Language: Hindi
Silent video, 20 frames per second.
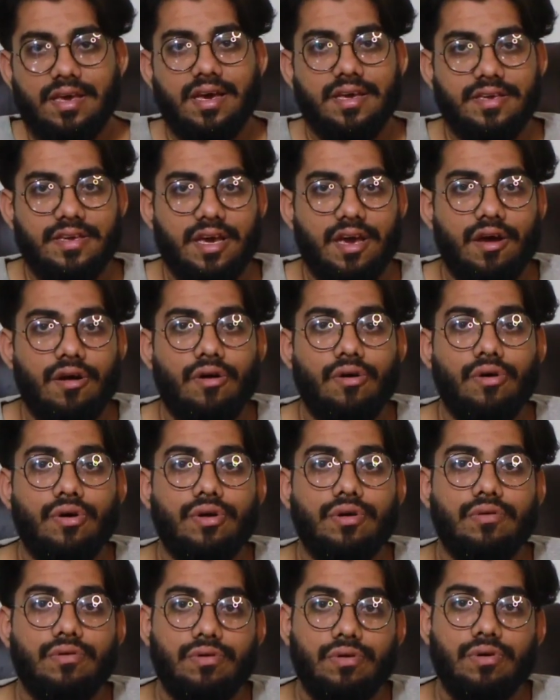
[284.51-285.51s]
आई है
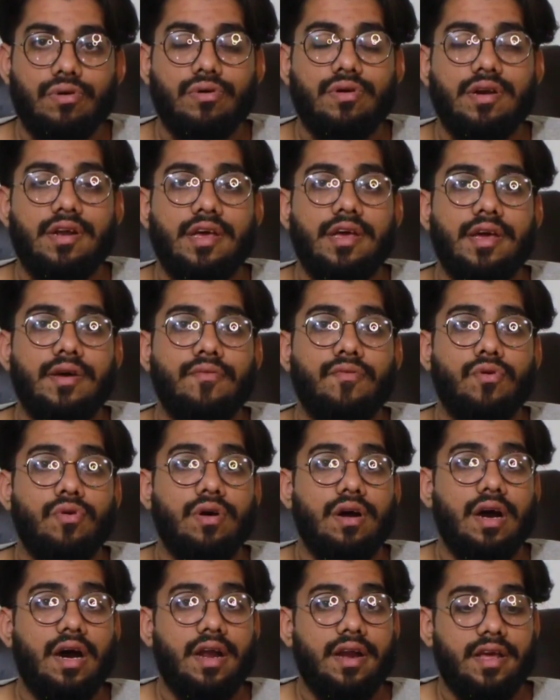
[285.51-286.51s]
और उन्होंने वो
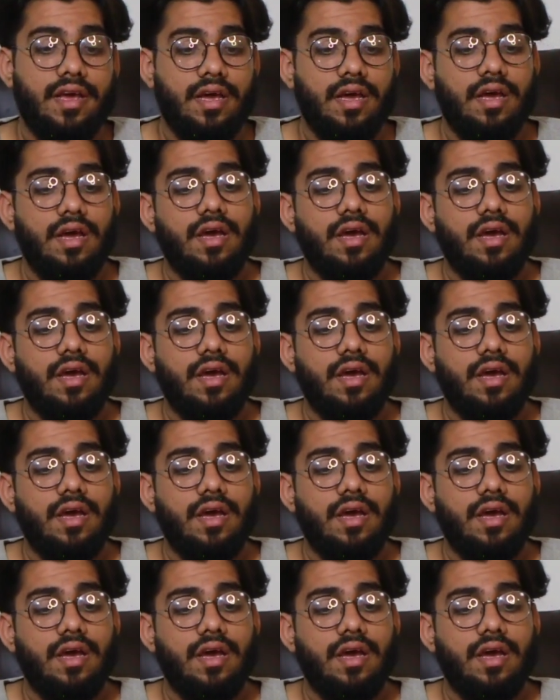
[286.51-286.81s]
गाने